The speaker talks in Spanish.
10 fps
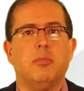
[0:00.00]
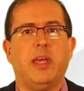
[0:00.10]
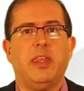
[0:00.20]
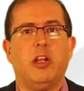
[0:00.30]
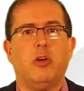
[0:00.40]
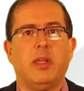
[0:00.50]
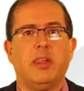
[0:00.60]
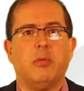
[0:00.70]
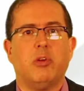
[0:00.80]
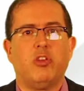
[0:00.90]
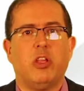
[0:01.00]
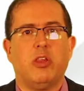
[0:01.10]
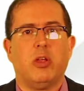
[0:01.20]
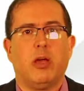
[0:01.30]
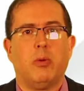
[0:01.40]
más del 90%
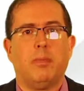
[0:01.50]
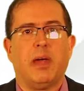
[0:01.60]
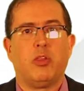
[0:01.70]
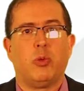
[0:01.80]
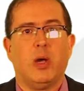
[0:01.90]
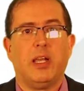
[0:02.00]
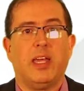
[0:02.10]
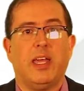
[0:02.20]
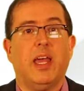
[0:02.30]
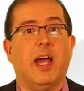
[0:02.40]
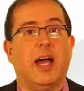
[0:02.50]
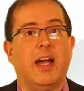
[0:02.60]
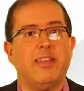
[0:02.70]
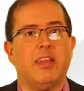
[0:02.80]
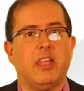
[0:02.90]
de la web actual es
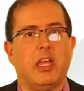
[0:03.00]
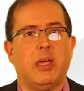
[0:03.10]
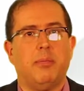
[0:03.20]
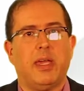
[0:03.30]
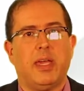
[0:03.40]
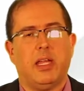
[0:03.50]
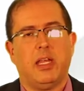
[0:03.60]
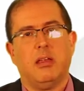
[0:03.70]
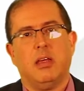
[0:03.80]
HTML,